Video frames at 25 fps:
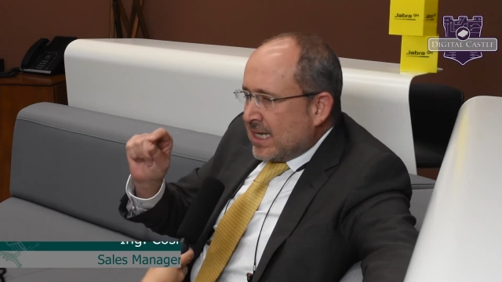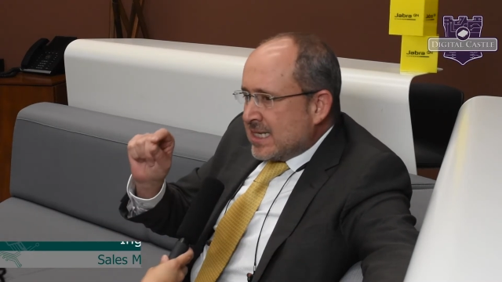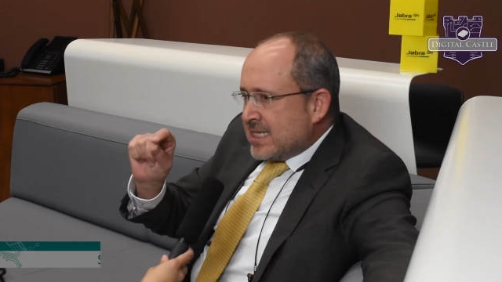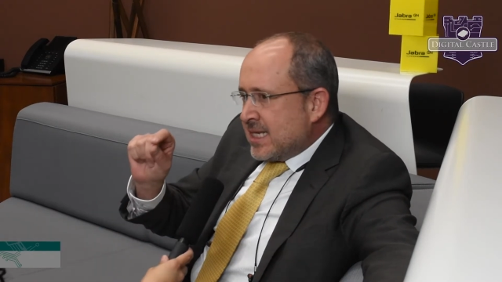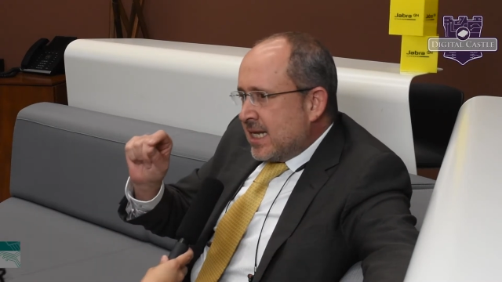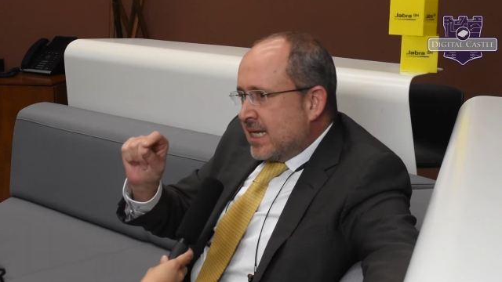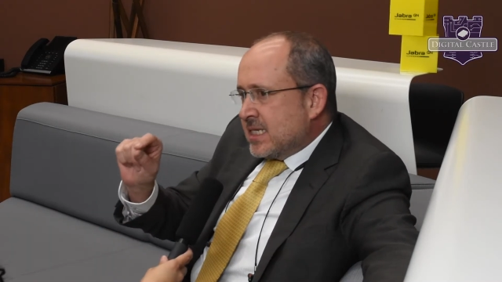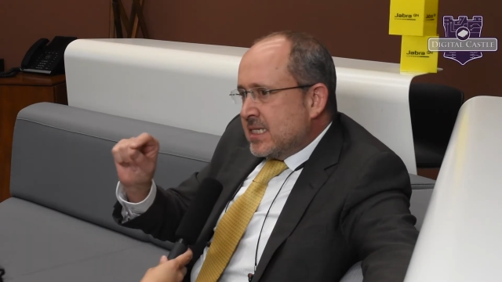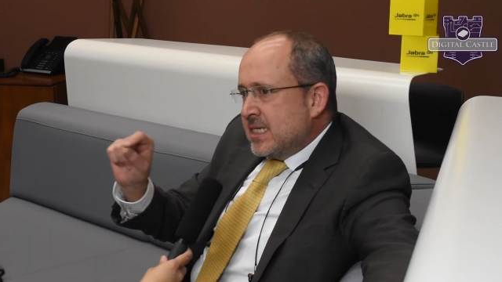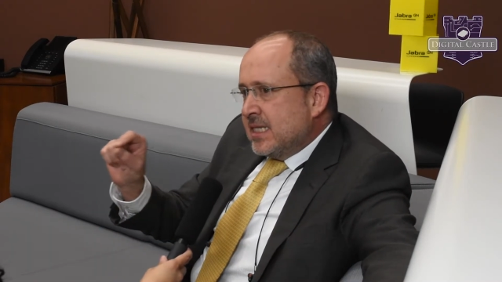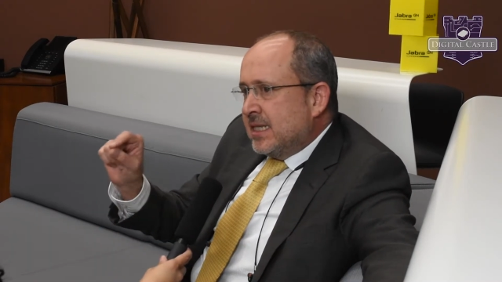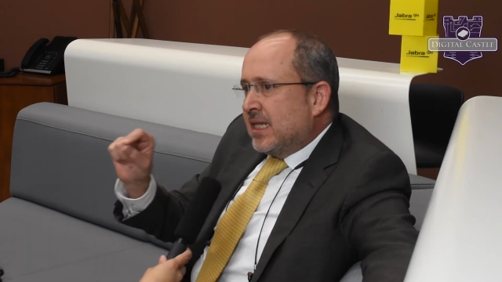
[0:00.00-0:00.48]
la
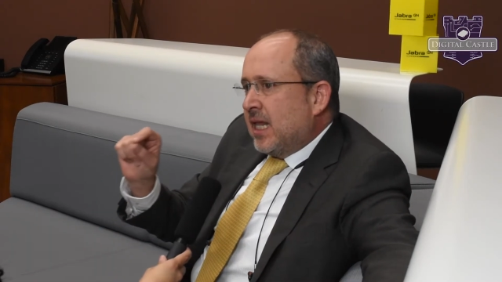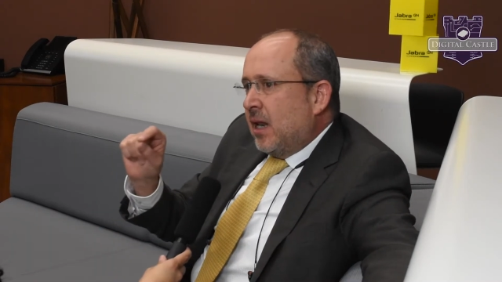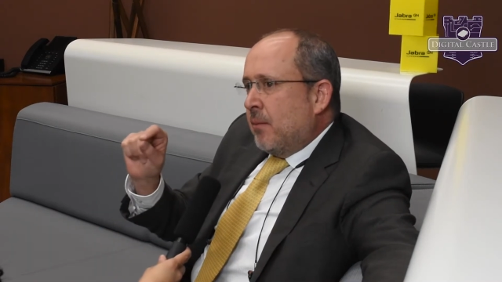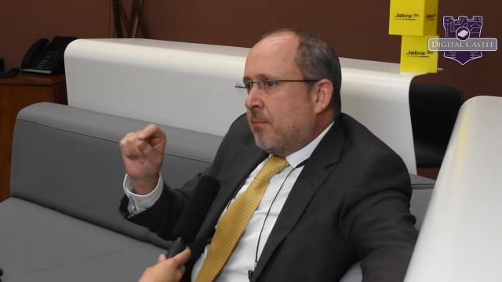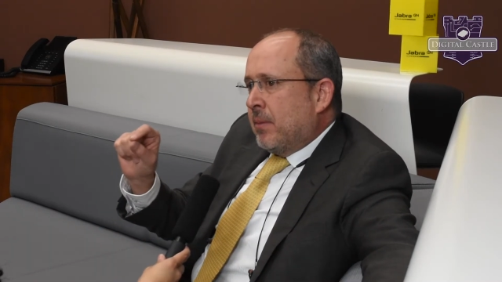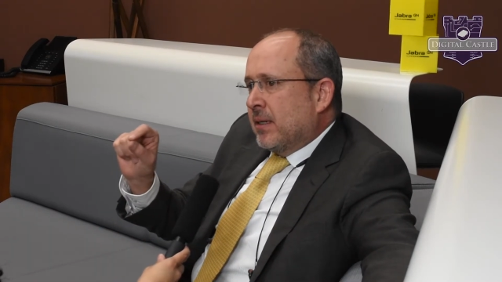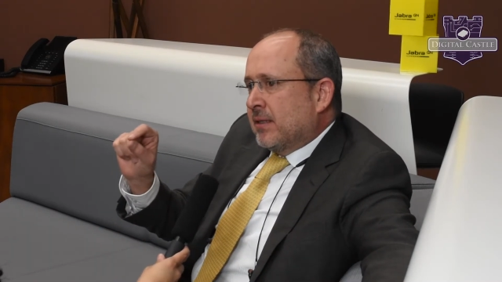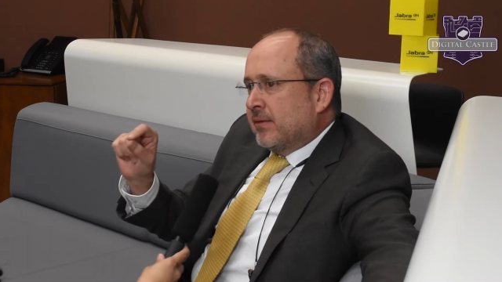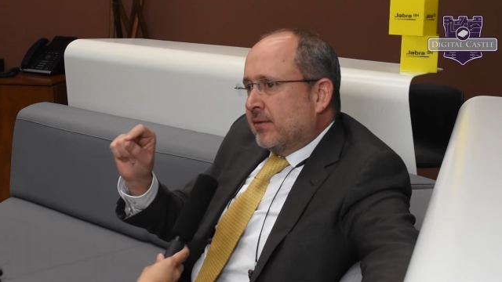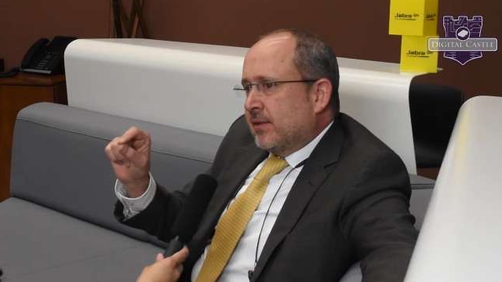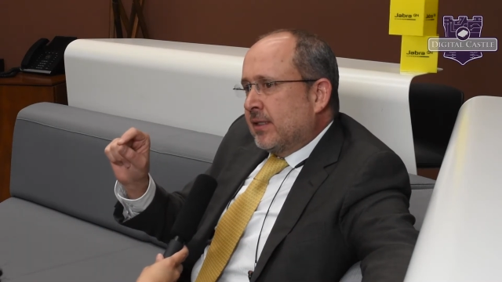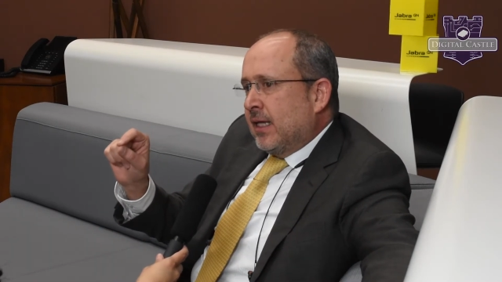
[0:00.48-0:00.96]
cerecita
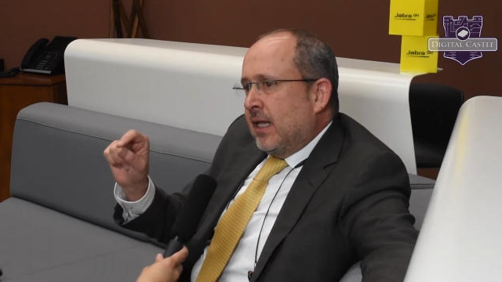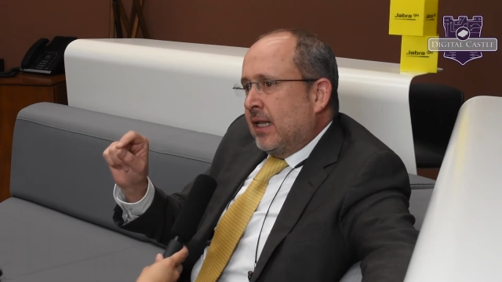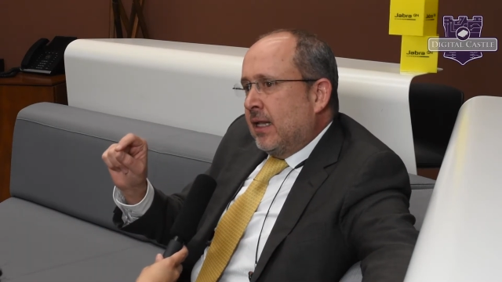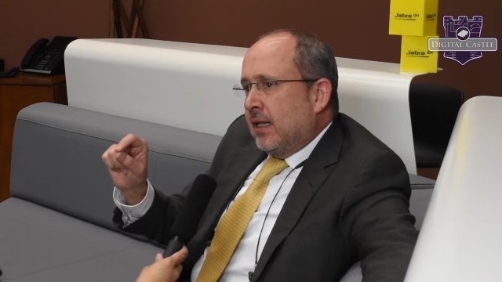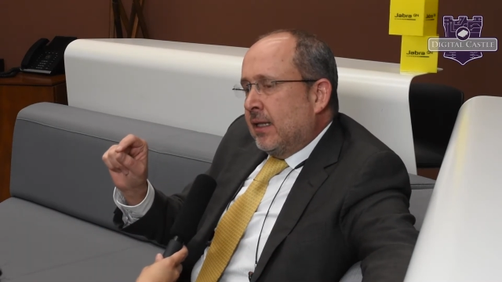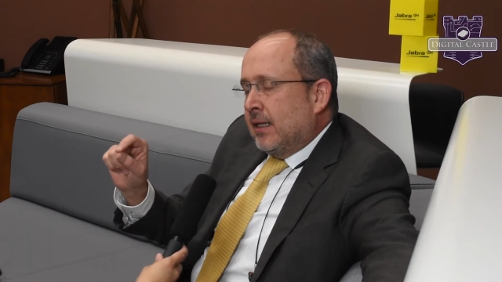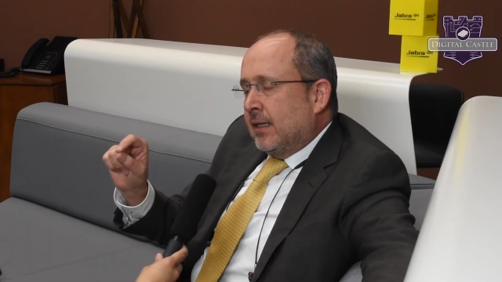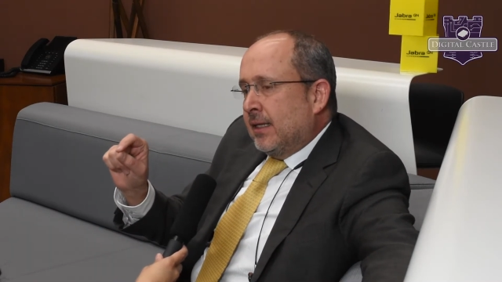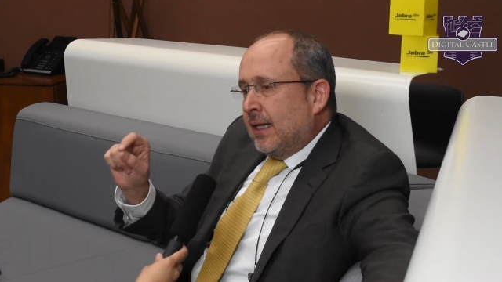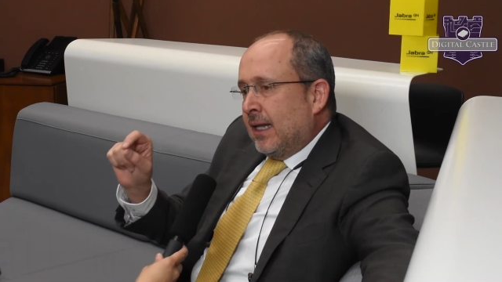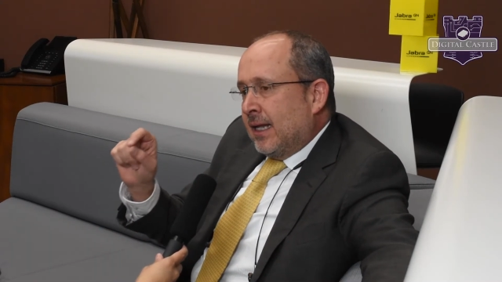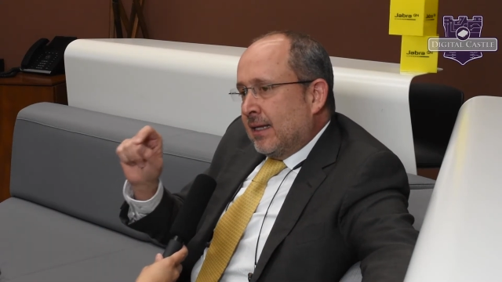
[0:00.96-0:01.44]
el
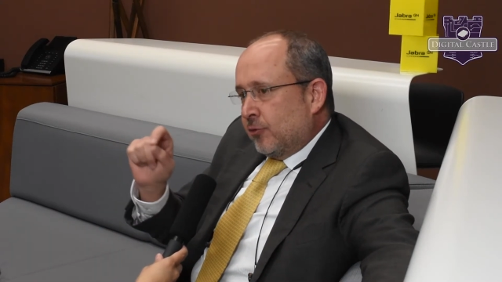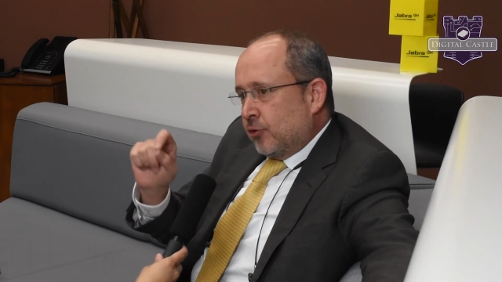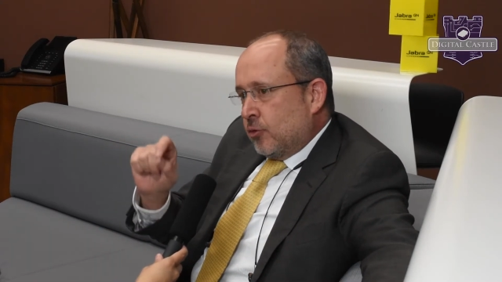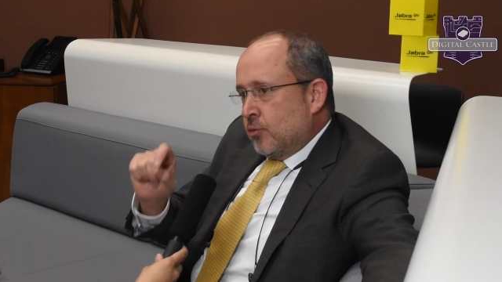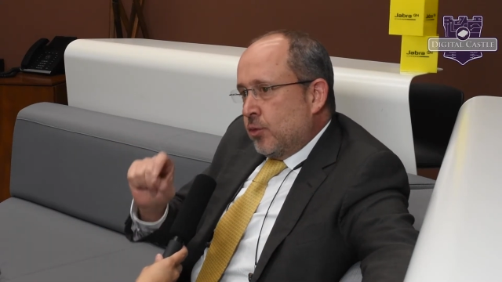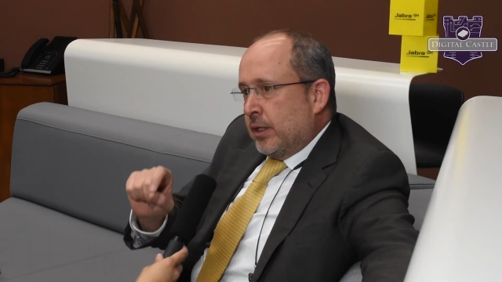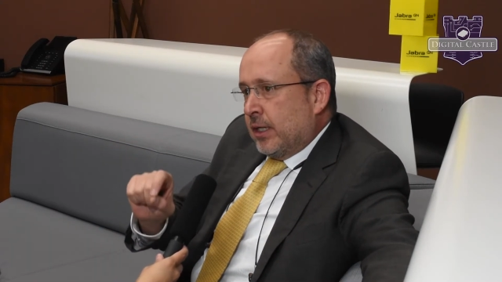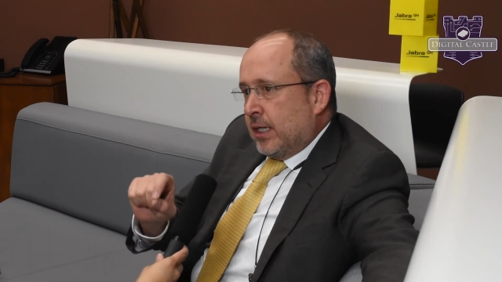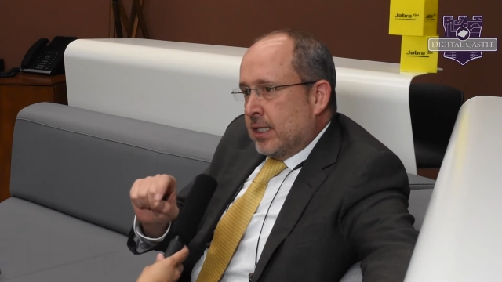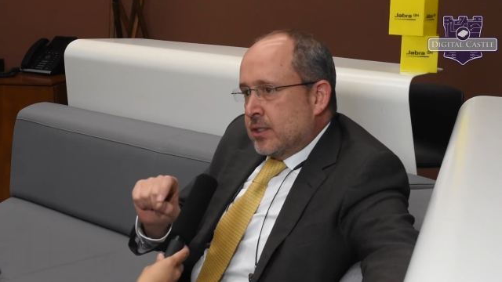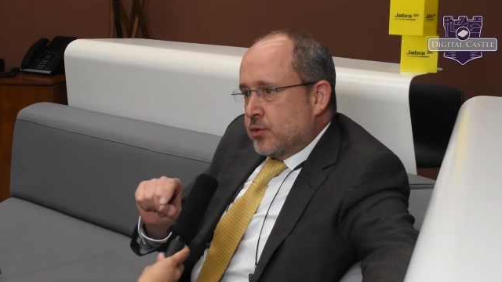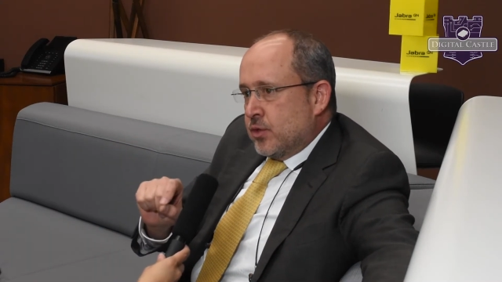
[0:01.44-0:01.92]
pastel de las
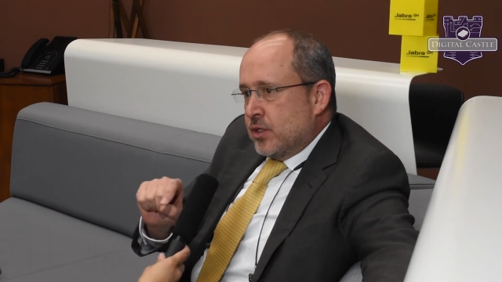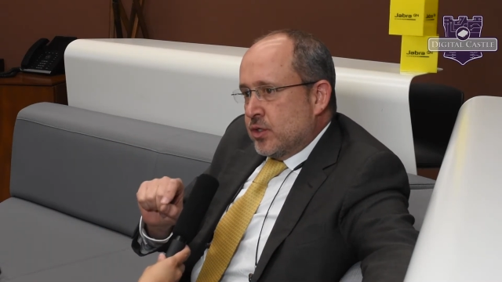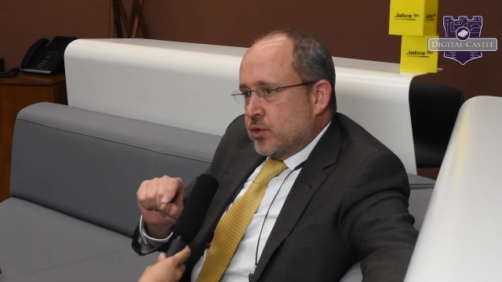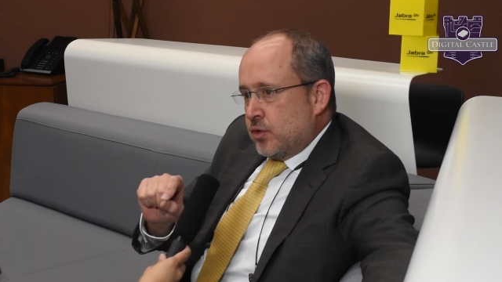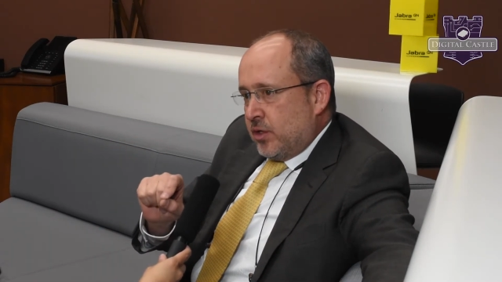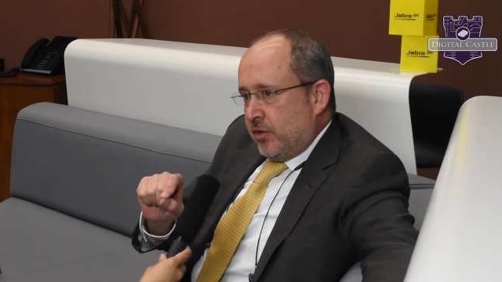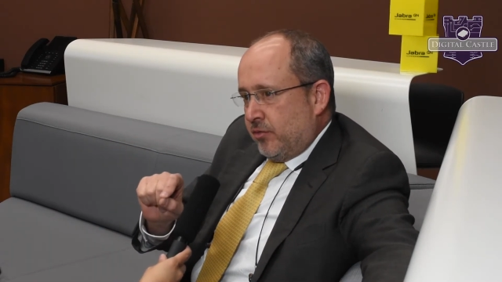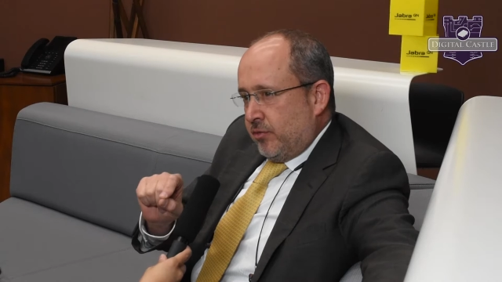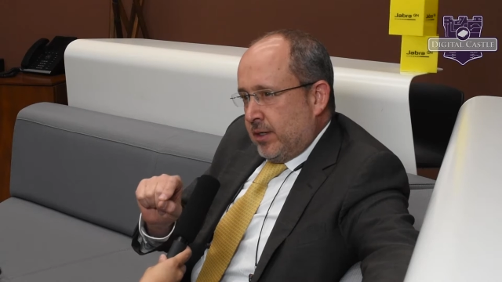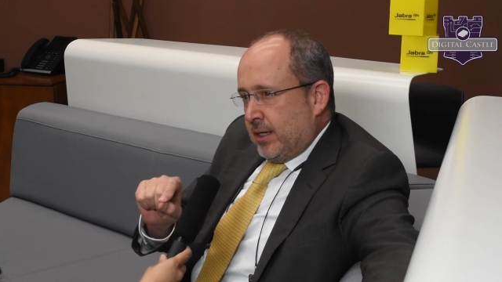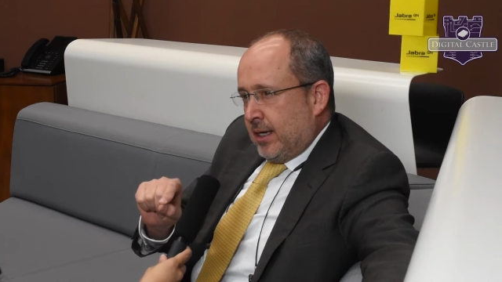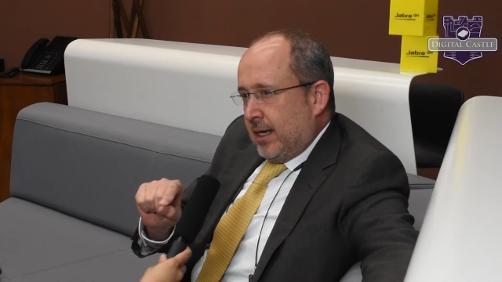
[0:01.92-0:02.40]

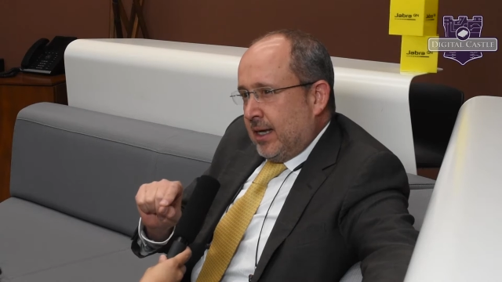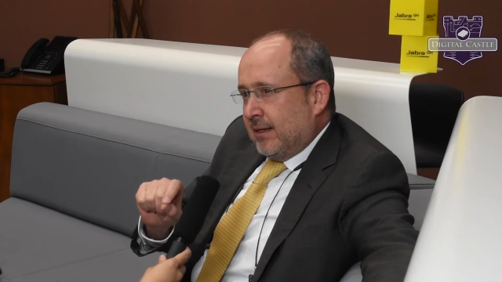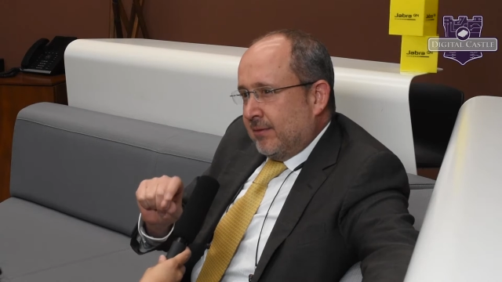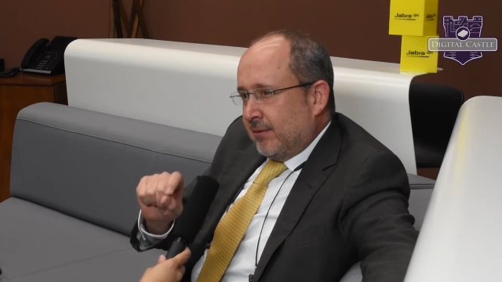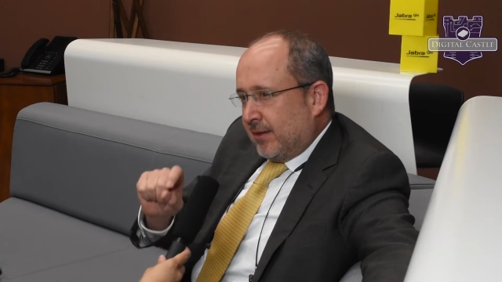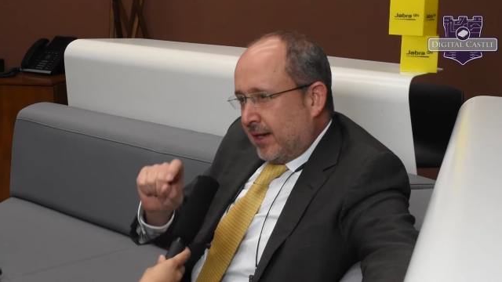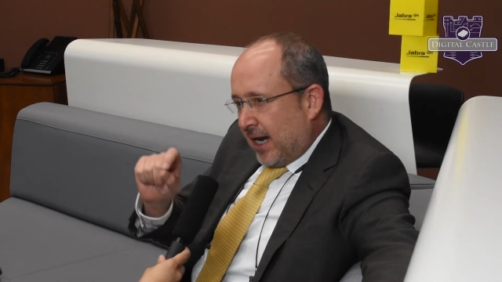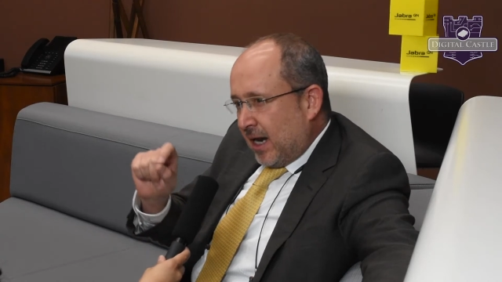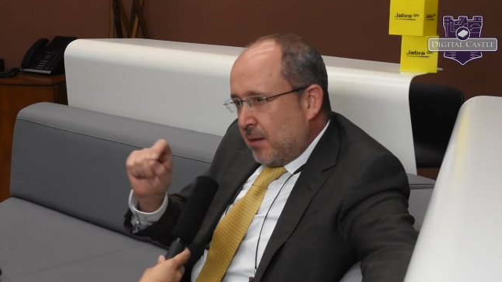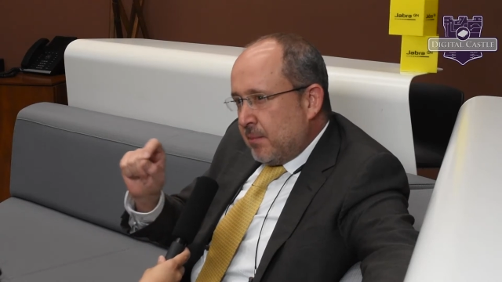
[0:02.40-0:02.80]
comunicaciones unificadas.